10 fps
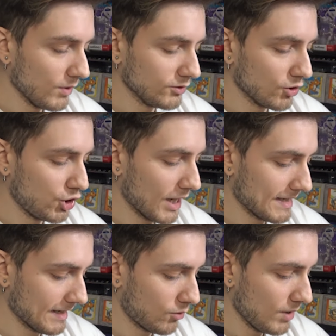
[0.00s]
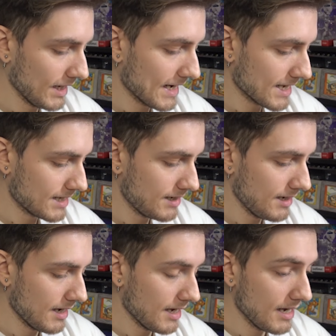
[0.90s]
Questo Charizard qui
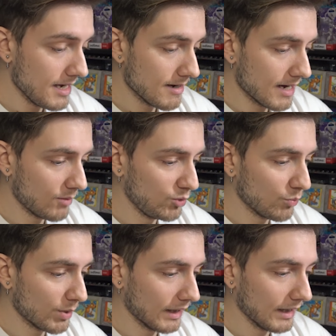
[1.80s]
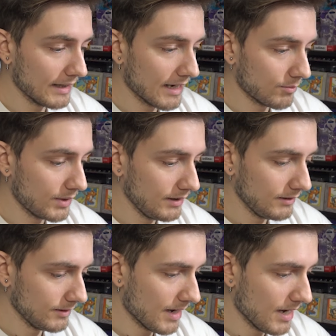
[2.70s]
ragazzi è a mio parere Near
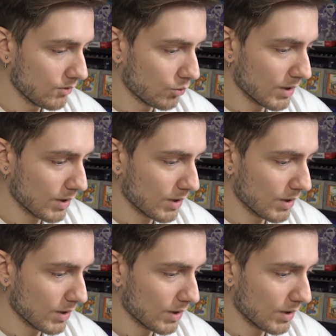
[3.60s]
Mint ha